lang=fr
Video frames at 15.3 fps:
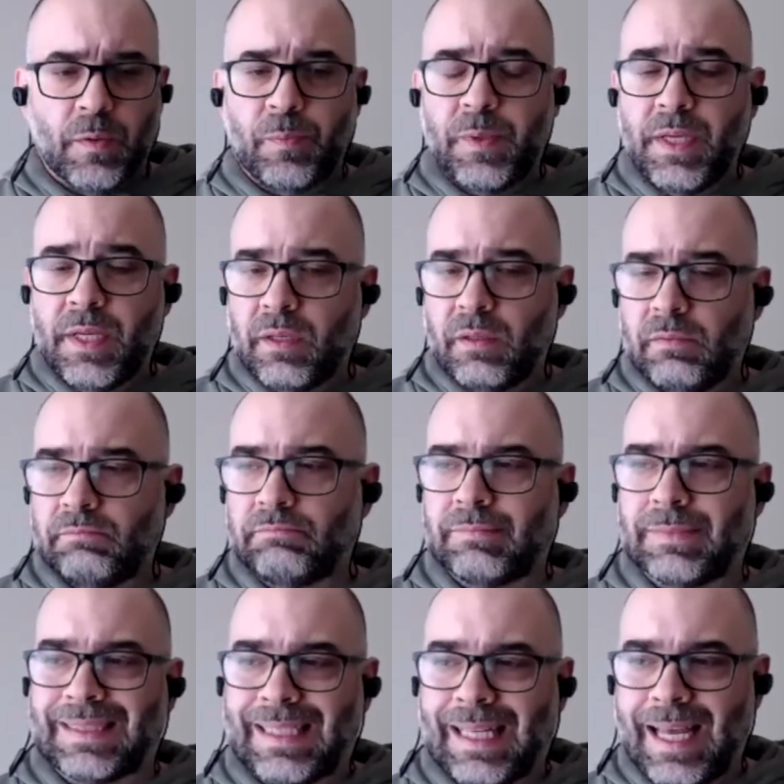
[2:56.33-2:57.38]
Puis,
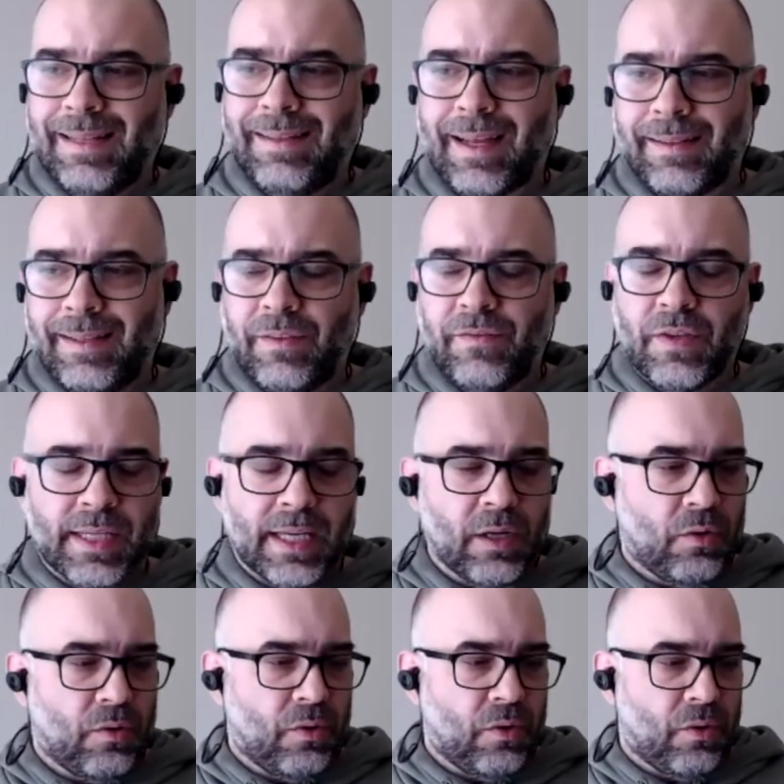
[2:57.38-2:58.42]
Internet faisait
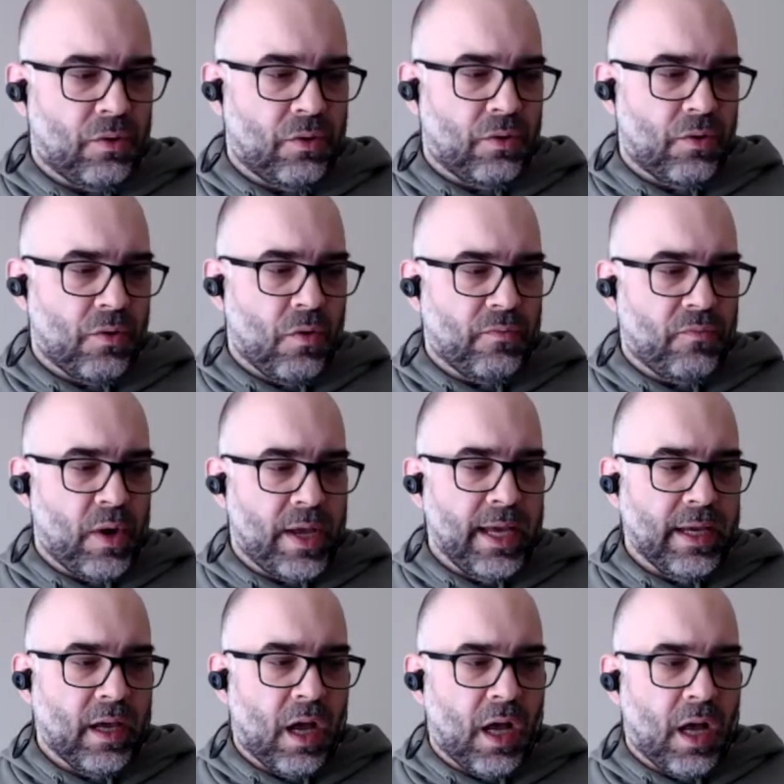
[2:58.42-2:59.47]
qu'on on voyait
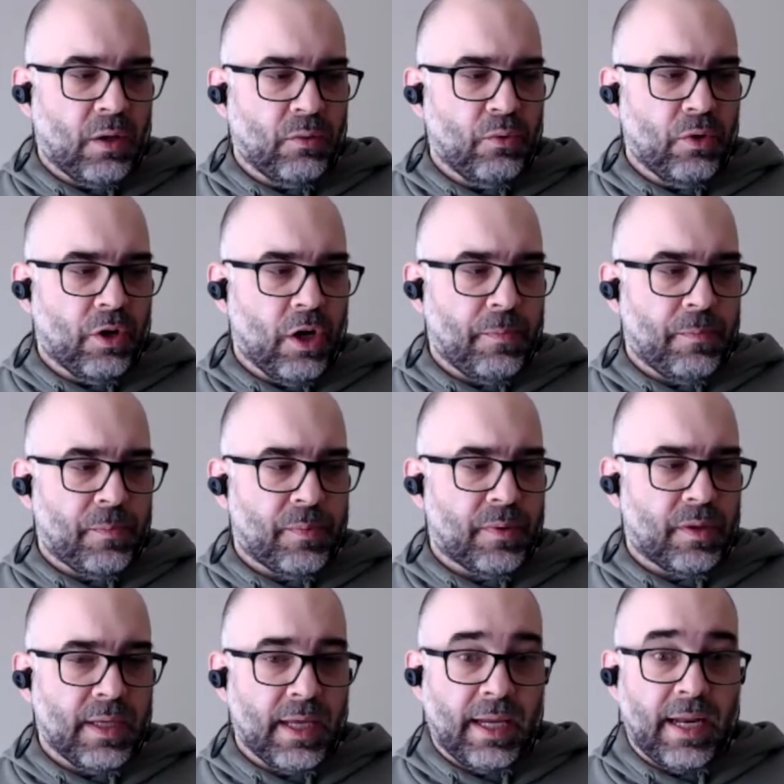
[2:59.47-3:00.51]
qu'en Europe,
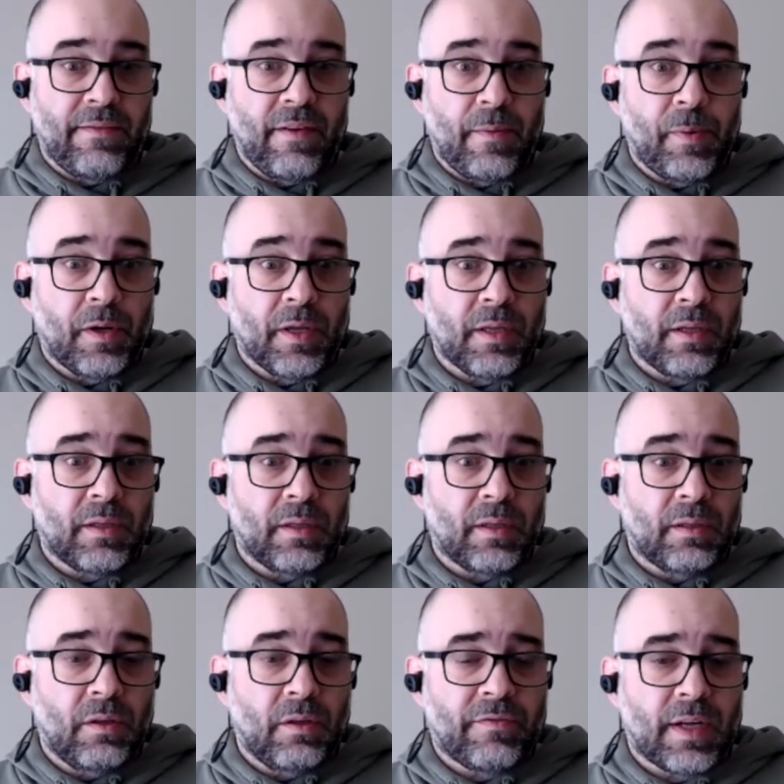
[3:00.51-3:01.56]
il y en avait plein
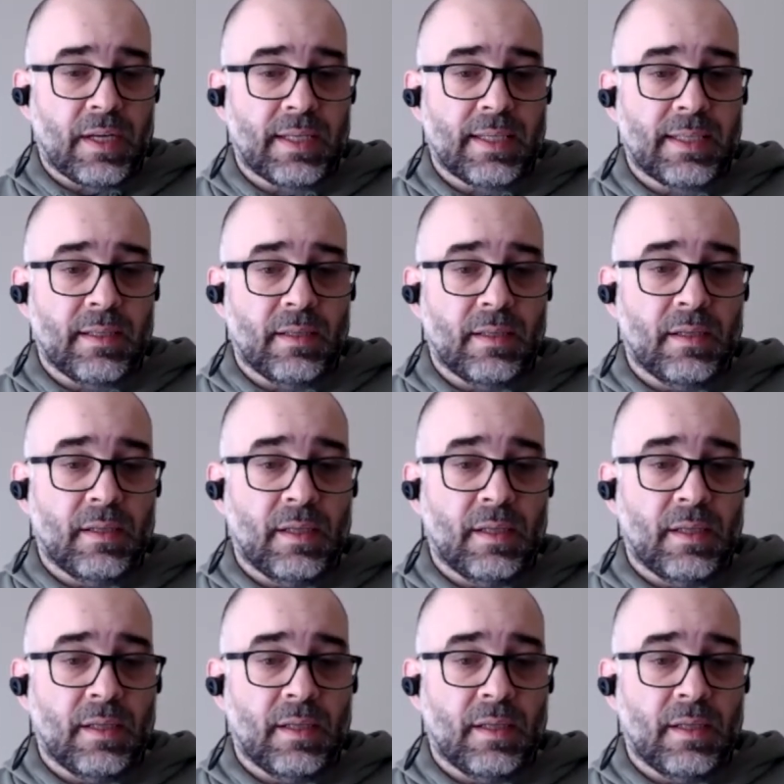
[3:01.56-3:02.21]
de fanzines.